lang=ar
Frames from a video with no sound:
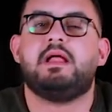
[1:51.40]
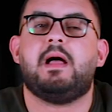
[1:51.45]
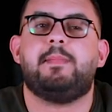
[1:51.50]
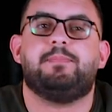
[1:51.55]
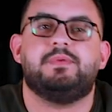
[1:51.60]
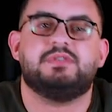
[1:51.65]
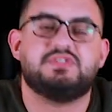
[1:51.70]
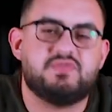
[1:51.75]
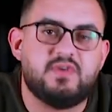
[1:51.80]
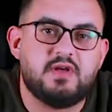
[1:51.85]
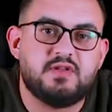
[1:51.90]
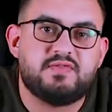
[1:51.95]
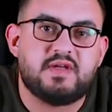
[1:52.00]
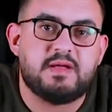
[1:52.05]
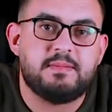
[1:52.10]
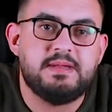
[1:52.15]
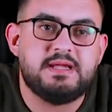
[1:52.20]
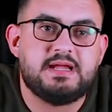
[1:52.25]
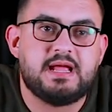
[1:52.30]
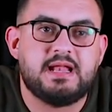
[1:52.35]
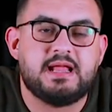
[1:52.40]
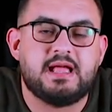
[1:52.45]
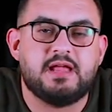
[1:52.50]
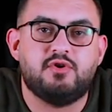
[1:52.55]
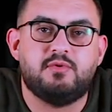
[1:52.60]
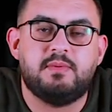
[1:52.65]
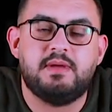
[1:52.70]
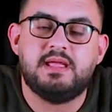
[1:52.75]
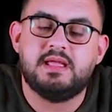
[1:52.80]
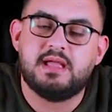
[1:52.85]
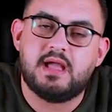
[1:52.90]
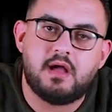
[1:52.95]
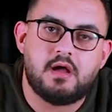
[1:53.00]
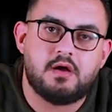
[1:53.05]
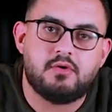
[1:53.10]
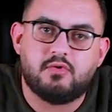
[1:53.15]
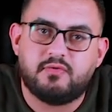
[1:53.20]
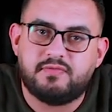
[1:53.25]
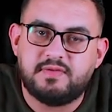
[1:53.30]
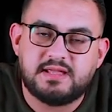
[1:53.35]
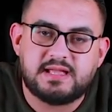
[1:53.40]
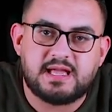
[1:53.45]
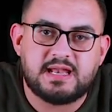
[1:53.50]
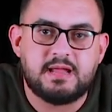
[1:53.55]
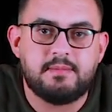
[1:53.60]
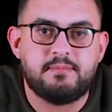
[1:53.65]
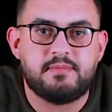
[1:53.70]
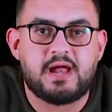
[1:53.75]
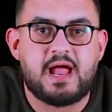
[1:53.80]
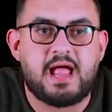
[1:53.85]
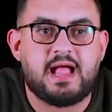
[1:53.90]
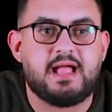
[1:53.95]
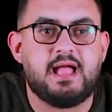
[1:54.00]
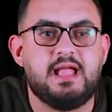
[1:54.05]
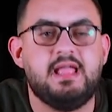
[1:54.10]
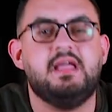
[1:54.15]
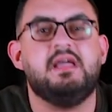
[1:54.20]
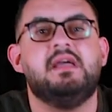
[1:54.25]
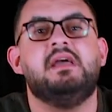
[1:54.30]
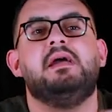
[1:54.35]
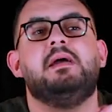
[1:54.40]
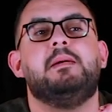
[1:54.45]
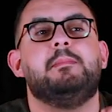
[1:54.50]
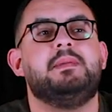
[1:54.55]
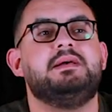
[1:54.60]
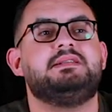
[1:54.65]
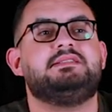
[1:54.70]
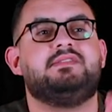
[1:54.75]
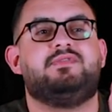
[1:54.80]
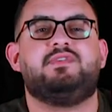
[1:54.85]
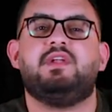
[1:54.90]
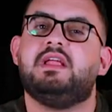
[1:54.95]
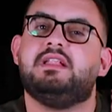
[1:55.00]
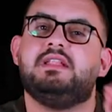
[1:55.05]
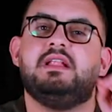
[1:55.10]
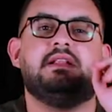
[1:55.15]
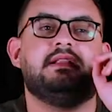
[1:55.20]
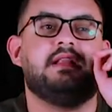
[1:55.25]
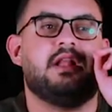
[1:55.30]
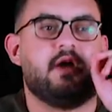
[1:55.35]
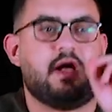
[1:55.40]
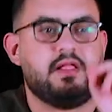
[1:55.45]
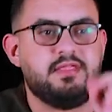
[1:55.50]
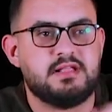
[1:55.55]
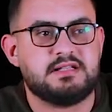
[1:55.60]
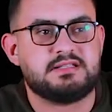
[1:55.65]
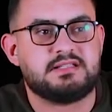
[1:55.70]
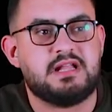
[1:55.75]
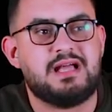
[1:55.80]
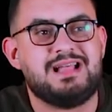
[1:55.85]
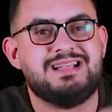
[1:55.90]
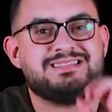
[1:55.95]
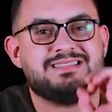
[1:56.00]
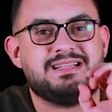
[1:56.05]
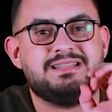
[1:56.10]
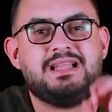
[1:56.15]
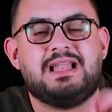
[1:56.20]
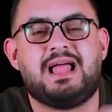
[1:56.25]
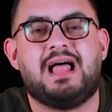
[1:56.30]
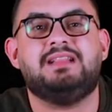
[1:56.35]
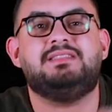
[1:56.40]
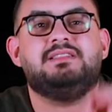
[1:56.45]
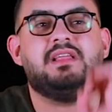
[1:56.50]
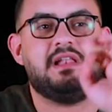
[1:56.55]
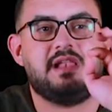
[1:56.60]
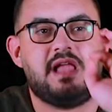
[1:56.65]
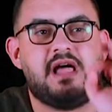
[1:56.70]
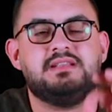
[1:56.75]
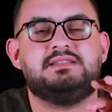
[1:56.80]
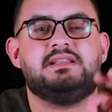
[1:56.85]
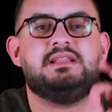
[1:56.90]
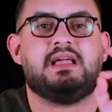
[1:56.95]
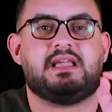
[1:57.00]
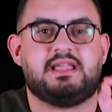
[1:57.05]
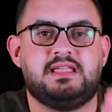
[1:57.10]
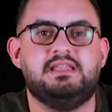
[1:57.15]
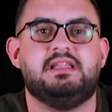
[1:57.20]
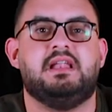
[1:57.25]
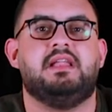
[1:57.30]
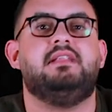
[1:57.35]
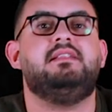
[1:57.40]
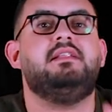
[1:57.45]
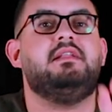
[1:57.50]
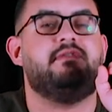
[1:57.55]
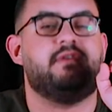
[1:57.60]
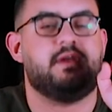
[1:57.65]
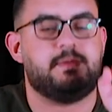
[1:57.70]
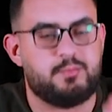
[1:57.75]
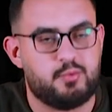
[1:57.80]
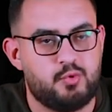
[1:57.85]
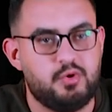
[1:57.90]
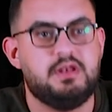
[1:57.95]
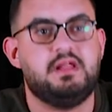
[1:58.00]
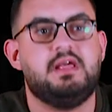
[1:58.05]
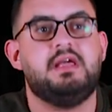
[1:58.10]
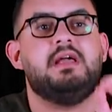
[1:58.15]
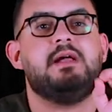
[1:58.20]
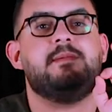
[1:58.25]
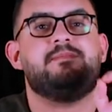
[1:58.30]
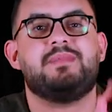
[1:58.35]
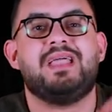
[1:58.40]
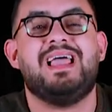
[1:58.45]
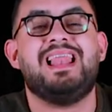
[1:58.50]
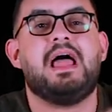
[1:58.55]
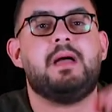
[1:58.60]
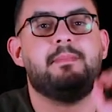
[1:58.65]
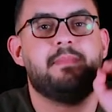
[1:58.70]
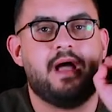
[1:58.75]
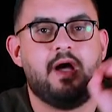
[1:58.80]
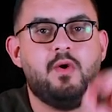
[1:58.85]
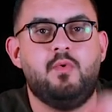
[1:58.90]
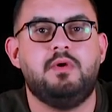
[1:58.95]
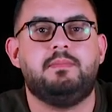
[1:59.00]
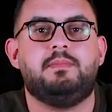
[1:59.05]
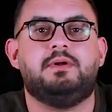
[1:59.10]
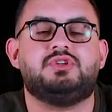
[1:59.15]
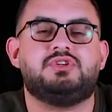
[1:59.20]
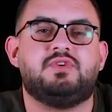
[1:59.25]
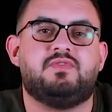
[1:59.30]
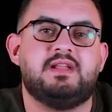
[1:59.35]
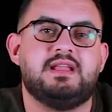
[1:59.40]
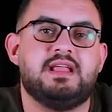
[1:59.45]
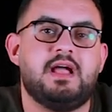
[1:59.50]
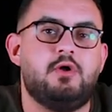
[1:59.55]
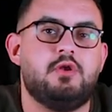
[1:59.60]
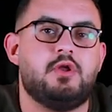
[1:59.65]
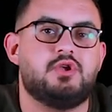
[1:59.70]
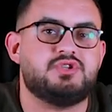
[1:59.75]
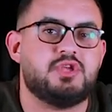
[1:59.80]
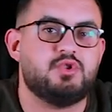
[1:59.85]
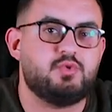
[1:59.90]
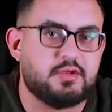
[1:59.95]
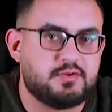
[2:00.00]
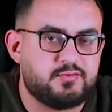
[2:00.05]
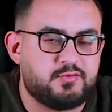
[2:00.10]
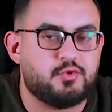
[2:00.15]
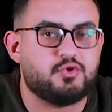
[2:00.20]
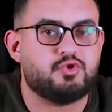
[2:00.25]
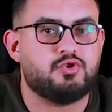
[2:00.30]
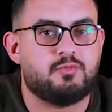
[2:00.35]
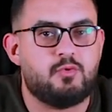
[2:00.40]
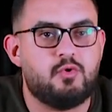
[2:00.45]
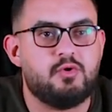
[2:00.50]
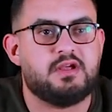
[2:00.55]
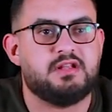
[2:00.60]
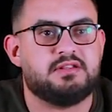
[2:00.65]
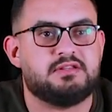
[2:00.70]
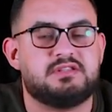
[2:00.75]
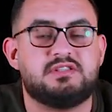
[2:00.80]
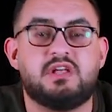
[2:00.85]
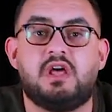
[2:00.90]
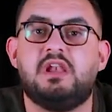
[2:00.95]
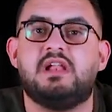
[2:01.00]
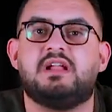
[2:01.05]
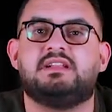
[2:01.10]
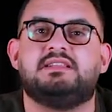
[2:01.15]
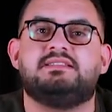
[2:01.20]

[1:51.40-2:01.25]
يلعب تصفيات في امريكا الجنوبيه وفي كلام رايح جاي بس في رايي ان انت لو عندك صلاح استنى لحد اللحظه الاخيره لان ليفربول هيلعب اول ماتش في الجوله قصاد واتفورد وممكن تظهر لك